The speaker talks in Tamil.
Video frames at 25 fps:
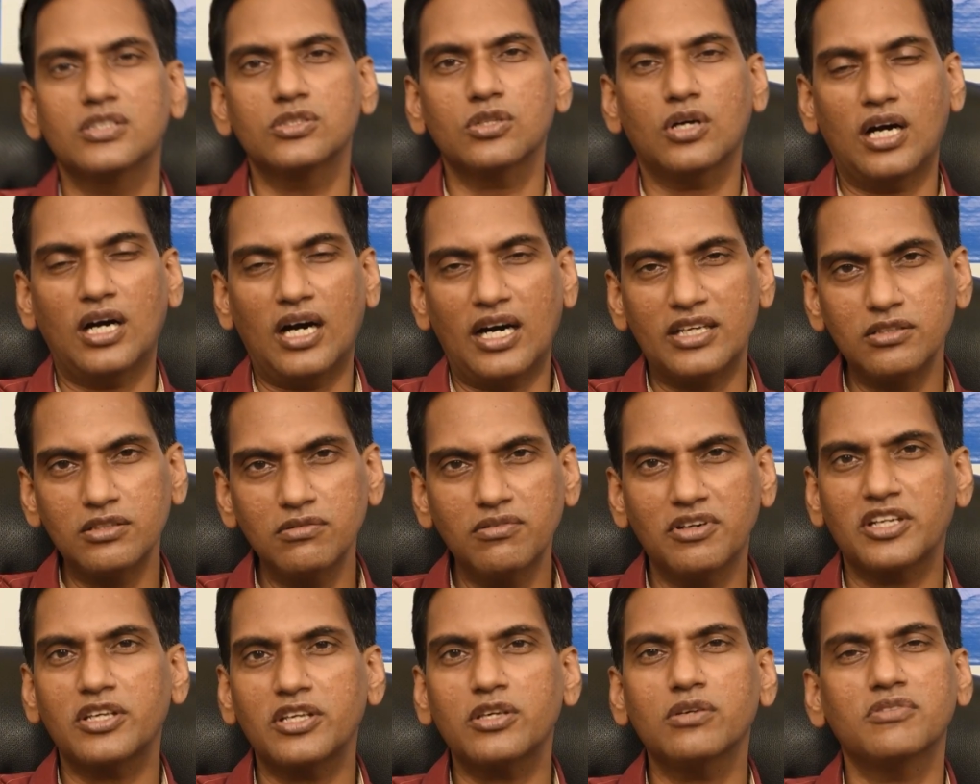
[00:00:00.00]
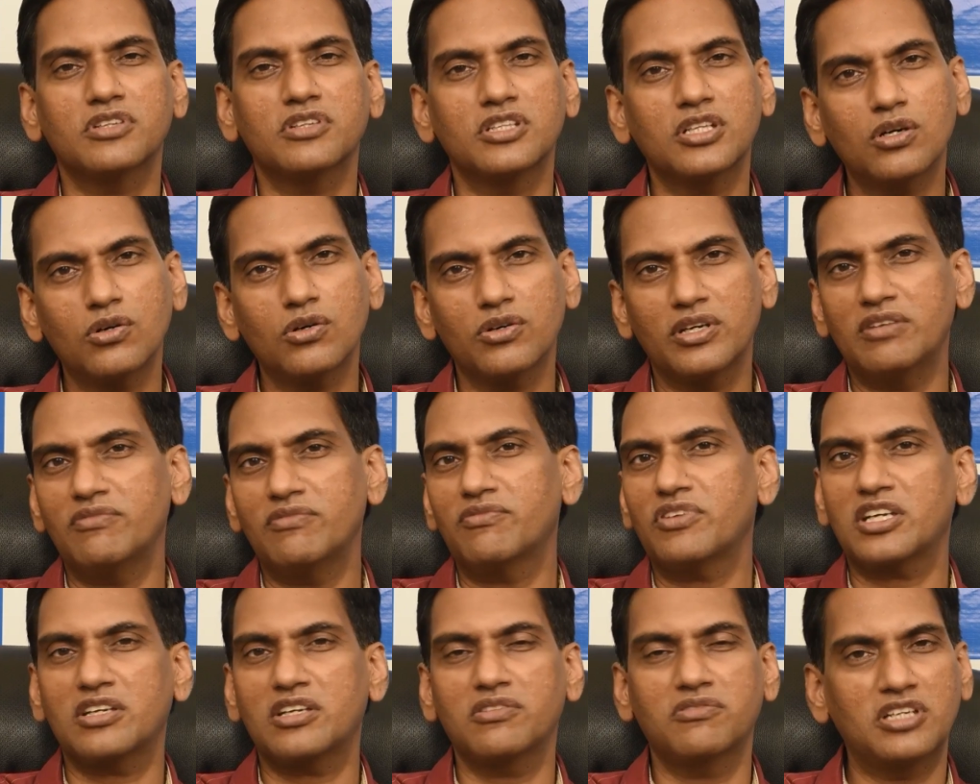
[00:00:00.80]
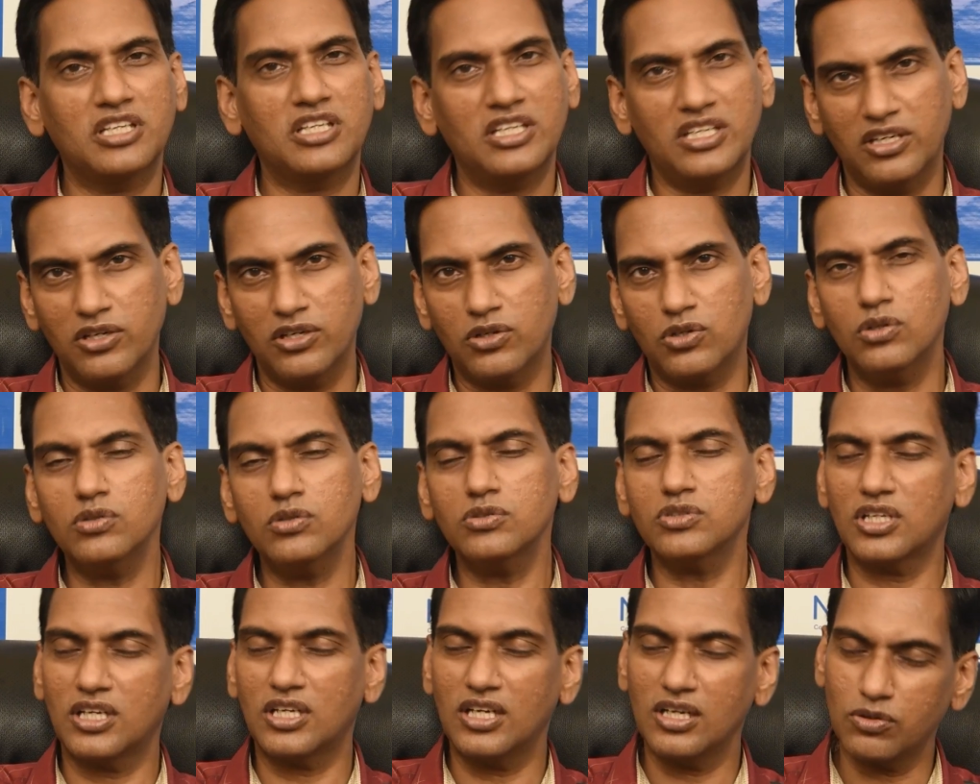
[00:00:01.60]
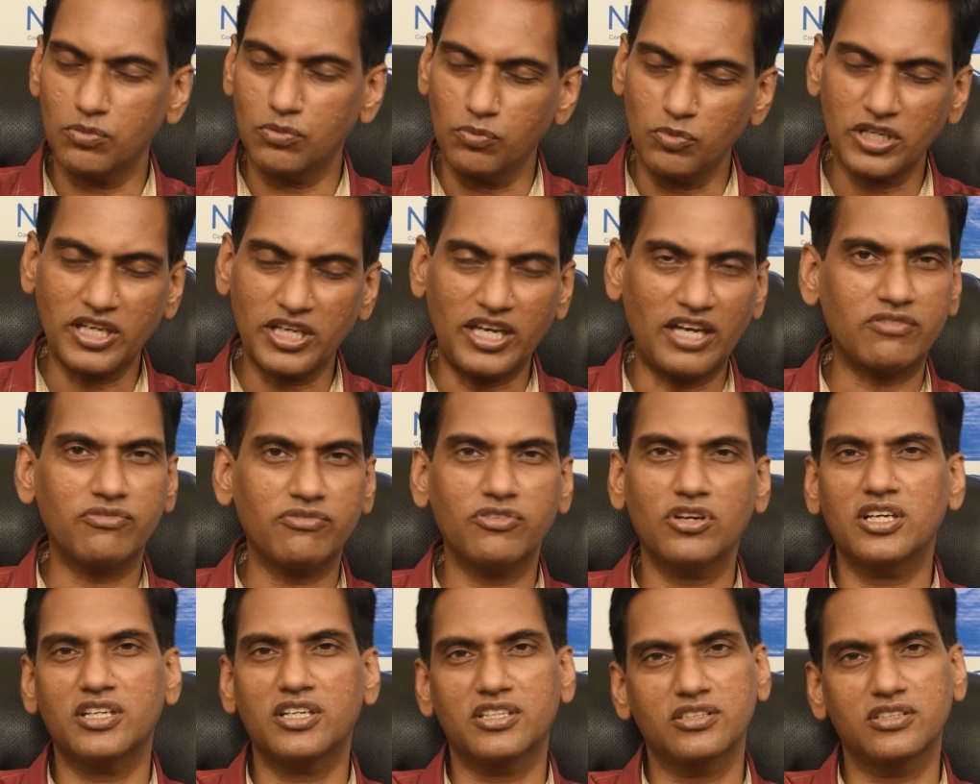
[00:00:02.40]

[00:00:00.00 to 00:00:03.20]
ஸோ அது வரைக்கும் வந்து அவங்க இன்ஃபெக்டிவிட்டி இருக்கும் ஸோ அதனால் ரொம்ப கேர்ஃபுல்லாக